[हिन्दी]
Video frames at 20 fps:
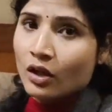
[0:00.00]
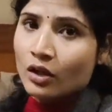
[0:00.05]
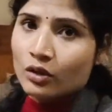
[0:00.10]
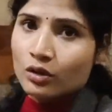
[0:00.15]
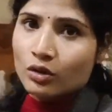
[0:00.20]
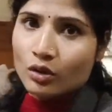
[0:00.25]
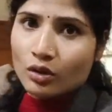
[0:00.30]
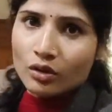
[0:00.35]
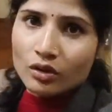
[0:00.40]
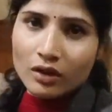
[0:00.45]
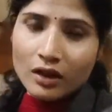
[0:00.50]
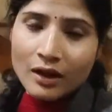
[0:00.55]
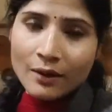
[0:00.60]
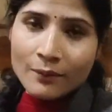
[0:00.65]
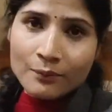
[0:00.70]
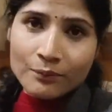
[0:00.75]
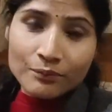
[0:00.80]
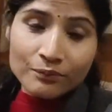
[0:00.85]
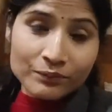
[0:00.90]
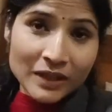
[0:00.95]
तो
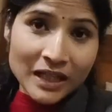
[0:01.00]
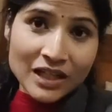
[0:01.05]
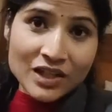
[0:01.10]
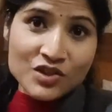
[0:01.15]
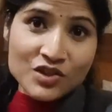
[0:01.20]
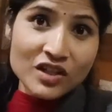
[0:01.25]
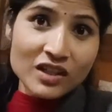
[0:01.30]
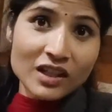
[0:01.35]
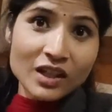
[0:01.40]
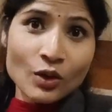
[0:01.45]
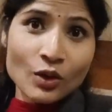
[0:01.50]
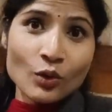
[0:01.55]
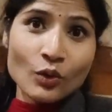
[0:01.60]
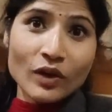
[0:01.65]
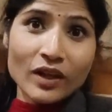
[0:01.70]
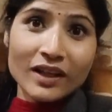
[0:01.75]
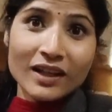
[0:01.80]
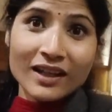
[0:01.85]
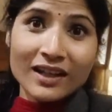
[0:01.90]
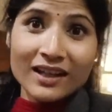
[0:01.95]
अब टेंशन ये हो
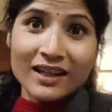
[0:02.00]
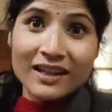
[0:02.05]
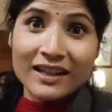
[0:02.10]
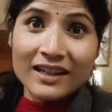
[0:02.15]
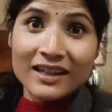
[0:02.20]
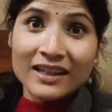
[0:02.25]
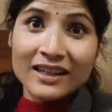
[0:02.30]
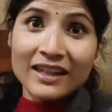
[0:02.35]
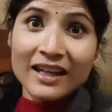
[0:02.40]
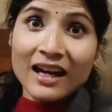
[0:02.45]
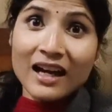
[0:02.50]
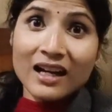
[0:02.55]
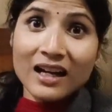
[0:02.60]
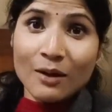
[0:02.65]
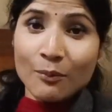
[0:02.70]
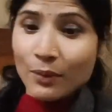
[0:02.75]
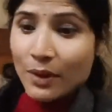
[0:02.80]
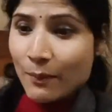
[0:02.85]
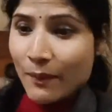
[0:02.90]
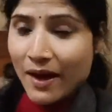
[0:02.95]
गई है क्या
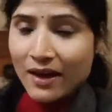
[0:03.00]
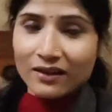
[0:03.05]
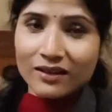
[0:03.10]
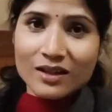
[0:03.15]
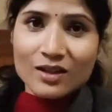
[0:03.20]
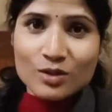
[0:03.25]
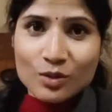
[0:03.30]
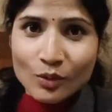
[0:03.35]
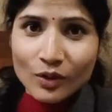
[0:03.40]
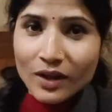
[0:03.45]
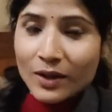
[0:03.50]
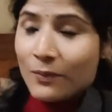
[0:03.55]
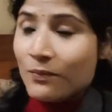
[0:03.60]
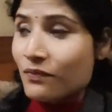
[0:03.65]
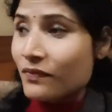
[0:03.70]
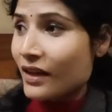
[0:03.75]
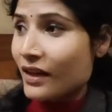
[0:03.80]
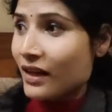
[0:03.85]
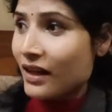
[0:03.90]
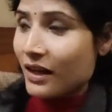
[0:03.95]
कपड़े पहन के सोए
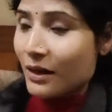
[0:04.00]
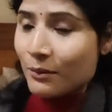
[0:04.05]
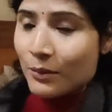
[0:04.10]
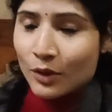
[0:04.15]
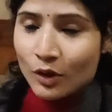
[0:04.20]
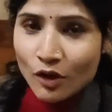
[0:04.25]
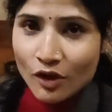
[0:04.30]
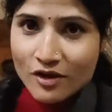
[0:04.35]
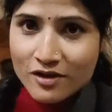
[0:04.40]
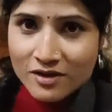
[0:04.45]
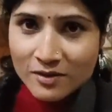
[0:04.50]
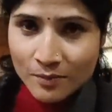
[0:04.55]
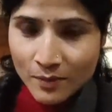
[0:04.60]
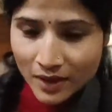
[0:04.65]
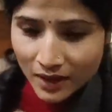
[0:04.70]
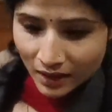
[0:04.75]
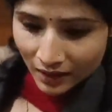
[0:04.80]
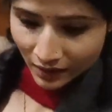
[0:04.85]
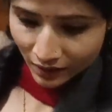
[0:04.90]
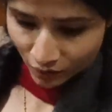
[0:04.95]
बिकॉज
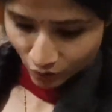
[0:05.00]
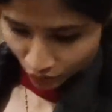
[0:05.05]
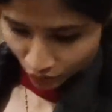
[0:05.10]
मेरा ये